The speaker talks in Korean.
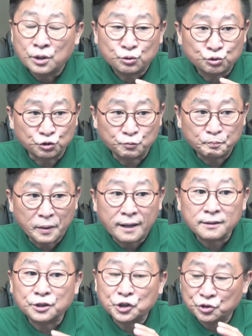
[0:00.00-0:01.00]

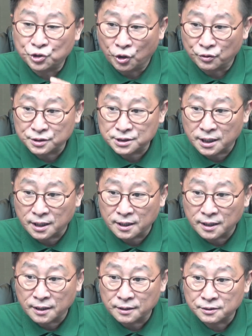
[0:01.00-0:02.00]
국방
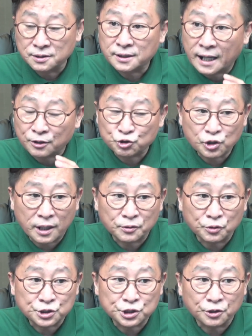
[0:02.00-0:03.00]
경제를 강조한
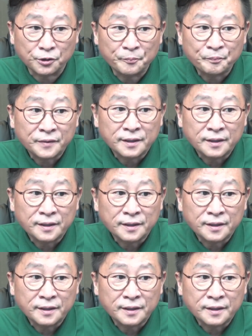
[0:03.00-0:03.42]
거지요.